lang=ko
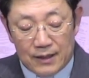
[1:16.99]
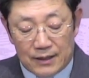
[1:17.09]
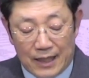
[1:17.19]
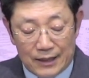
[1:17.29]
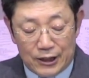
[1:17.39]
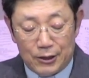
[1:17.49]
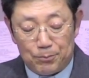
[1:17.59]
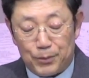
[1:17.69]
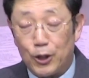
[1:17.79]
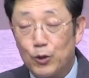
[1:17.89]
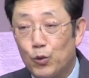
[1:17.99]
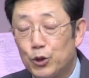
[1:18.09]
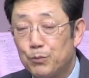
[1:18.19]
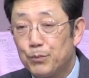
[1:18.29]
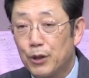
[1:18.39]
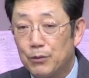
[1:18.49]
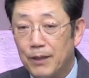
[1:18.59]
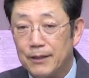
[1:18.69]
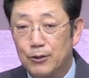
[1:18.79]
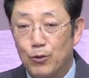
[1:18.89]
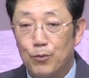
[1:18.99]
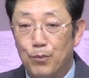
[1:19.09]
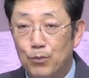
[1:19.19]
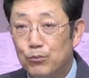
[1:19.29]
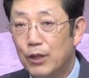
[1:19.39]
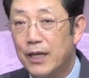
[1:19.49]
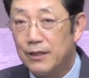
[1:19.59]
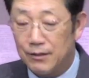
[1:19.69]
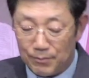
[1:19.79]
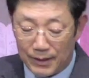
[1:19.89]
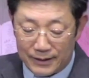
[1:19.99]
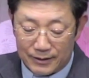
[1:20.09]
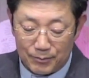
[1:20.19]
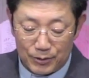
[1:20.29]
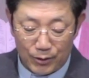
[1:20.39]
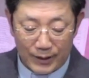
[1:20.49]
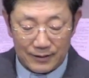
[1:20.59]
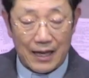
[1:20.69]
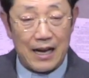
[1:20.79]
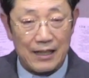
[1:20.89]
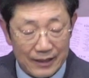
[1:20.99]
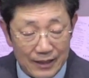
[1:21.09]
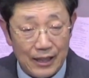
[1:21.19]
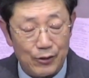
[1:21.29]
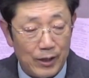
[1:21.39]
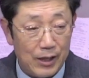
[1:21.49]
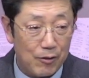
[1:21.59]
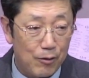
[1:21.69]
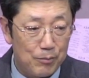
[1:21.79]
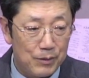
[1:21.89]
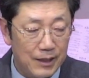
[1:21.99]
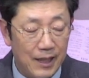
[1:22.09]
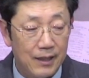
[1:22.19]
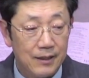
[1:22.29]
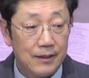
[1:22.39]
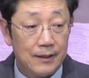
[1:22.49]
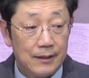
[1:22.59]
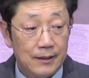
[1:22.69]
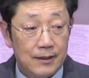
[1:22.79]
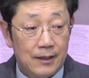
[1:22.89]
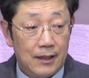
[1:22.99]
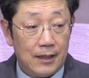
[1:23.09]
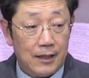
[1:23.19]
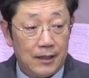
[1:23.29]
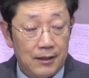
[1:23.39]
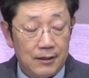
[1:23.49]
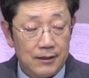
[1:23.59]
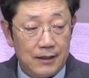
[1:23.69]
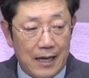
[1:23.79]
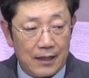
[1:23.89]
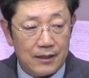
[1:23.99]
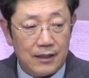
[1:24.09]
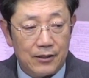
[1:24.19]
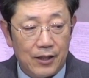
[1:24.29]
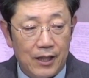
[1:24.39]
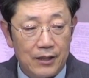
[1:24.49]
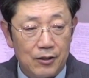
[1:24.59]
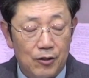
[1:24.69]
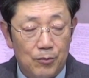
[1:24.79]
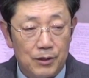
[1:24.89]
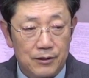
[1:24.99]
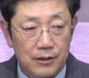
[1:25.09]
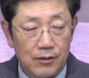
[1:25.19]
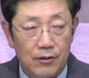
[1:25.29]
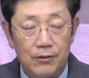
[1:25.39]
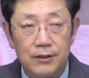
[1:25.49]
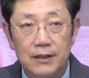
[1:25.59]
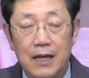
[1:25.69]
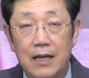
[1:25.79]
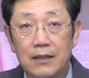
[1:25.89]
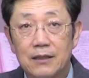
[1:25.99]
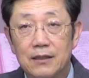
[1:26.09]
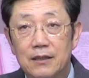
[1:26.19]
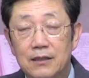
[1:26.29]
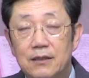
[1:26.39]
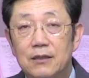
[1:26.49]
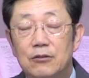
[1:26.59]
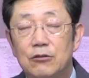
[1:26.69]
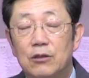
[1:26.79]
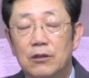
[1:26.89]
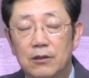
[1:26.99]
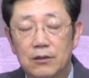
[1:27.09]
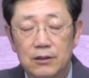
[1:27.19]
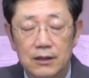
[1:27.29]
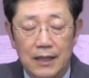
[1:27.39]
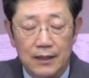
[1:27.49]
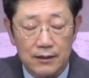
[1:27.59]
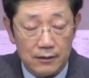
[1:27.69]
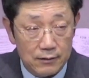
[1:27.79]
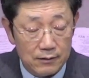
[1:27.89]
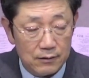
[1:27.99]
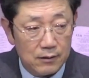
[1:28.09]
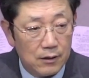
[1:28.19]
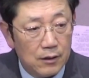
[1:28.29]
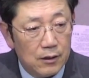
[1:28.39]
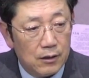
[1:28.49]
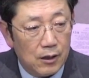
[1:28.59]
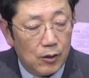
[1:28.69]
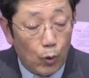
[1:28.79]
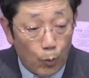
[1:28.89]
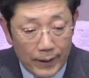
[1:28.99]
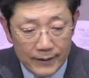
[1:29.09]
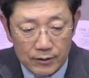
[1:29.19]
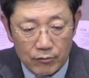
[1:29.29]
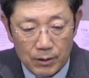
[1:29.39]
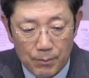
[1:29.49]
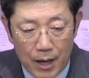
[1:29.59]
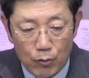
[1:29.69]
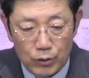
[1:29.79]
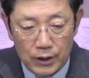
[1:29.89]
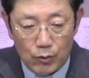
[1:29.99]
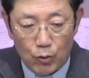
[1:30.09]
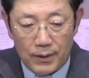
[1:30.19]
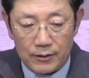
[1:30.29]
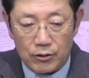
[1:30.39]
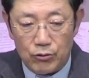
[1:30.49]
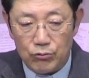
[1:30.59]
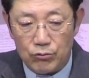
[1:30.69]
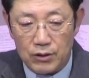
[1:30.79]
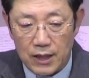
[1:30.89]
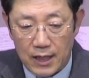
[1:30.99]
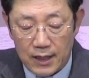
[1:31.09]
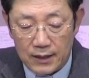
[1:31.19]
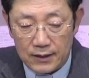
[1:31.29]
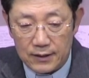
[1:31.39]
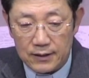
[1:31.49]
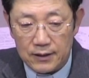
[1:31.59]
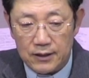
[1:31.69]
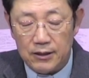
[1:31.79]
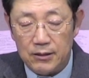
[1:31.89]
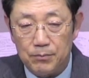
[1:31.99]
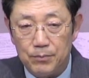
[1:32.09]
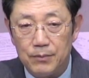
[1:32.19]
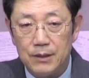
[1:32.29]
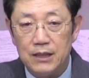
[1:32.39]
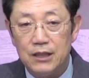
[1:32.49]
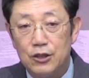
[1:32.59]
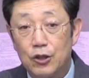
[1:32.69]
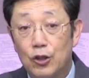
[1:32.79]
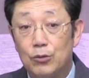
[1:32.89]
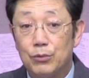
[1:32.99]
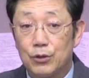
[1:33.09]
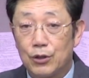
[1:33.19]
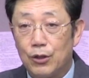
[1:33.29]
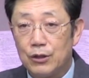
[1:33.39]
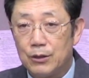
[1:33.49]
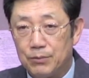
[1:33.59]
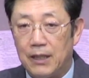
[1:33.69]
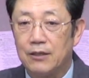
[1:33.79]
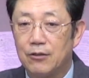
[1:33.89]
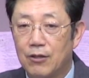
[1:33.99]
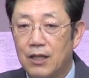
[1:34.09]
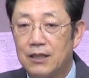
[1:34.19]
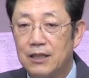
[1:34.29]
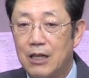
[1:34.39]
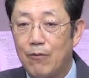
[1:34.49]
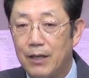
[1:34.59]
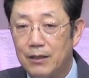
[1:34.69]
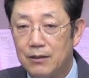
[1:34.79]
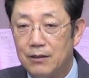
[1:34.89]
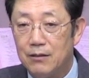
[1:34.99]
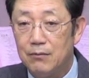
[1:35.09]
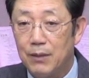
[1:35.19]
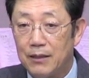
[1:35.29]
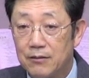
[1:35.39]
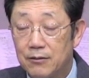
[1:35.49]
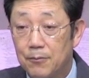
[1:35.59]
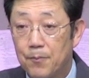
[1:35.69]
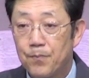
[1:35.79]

자, 시편 50편 말씀 오늘 본문에 있는 말씀 속에서 악인에 대한 겁니다. 아, 이 악인에 대한 검에서 이 악인 어, 이 악인은 아, 로마서 우리 바울이 로마서 6장 12절부터 14절까지 나와 있는 말씀.